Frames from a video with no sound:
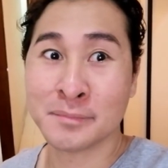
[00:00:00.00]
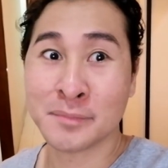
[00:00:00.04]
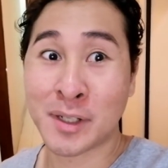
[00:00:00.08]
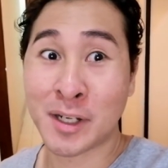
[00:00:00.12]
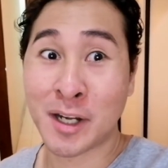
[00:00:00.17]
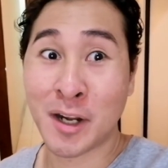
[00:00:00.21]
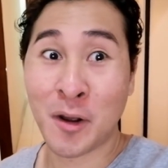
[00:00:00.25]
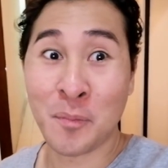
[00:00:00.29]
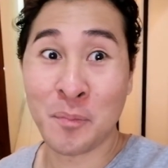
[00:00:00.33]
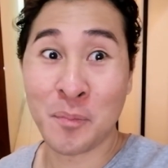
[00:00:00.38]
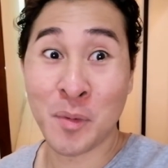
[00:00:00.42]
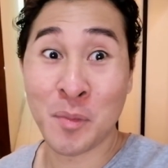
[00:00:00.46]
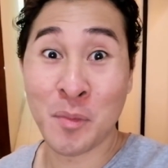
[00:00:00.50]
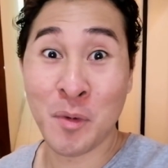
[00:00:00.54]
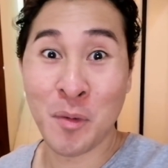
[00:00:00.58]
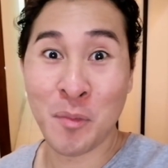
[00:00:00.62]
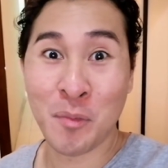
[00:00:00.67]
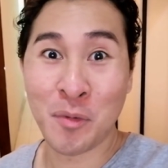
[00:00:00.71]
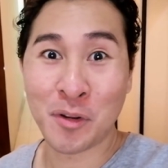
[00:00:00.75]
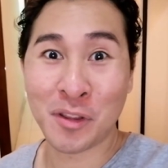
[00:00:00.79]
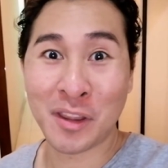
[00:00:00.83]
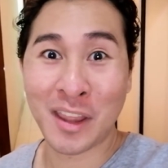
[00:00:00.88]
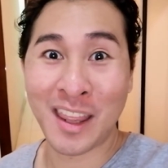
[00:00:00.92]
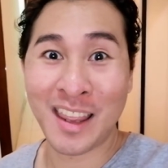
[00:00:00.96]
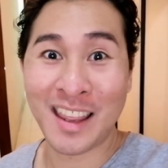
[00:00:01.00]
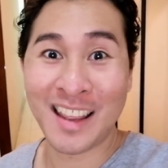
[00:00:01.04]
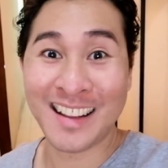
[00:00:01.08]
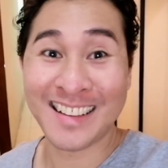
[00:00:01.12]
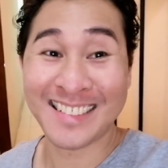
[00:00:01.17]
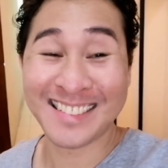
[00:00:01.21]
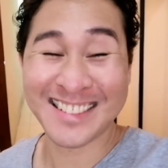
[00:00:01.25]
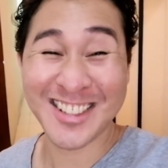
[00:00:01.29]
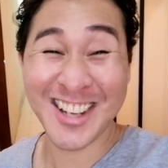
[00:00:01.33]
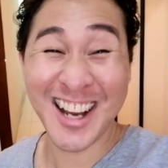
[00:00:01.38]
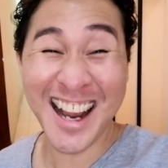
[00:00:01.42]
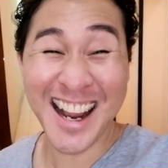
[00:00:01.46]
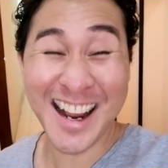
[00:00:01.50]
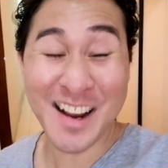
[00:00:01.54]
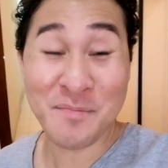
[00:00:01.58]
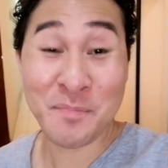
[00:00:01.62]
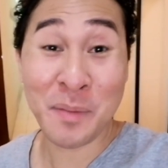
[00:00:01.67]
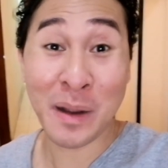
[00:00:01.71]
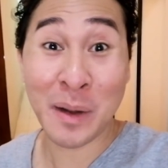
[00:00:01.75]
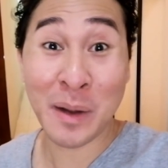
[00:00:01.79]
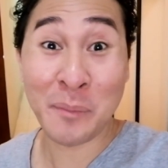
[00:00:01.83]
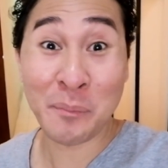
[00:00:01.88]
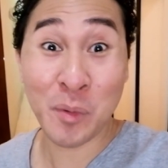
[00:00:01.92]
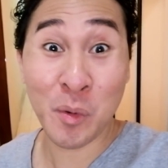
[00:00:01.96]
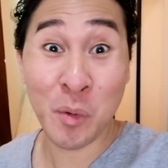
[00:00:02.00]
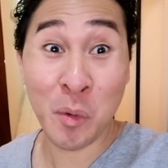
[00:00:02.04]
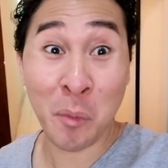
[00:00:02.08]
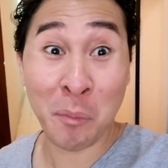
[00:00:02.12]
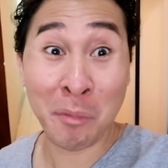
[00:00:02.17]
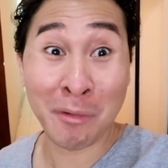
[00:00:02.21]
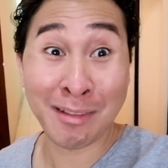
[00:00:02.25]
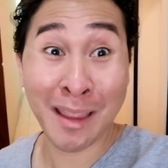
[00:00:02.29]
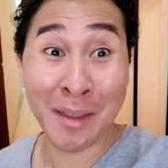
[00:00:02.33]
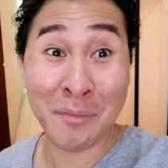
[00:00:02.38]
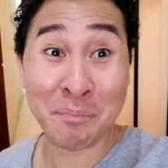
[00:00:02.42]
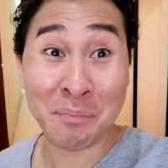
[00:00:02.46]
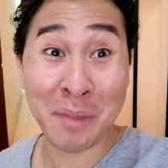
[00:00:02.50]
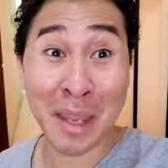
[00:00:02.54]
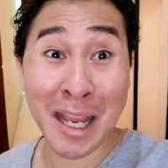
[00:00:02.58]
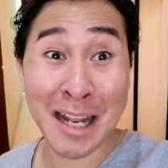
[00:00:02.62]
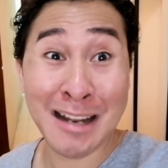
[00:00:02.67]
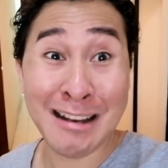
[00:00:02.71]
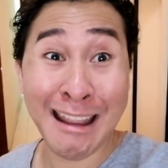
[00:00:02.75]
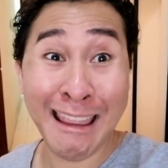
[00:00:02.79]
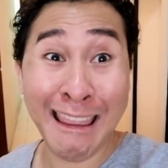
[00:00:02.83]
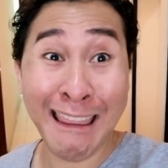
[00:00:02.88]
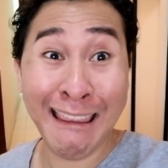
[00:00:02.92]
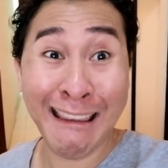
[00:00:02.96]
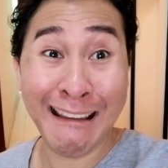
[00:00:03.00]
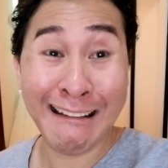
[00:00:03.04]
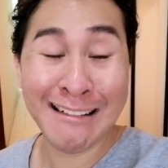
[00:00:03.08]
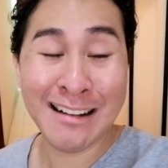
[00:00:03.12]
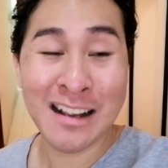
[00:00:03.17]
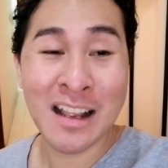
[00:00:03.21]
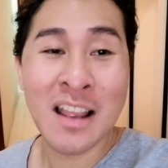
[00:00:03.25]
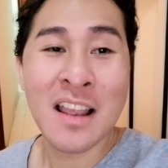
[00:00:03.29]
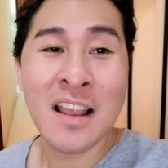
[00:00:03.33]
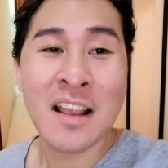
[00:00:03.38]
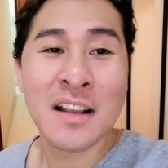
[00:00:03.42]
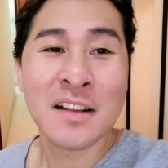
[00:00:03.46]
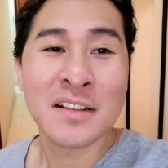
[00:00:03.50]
Parang kung pumuputi. Char! Parang pumuputi. Pili.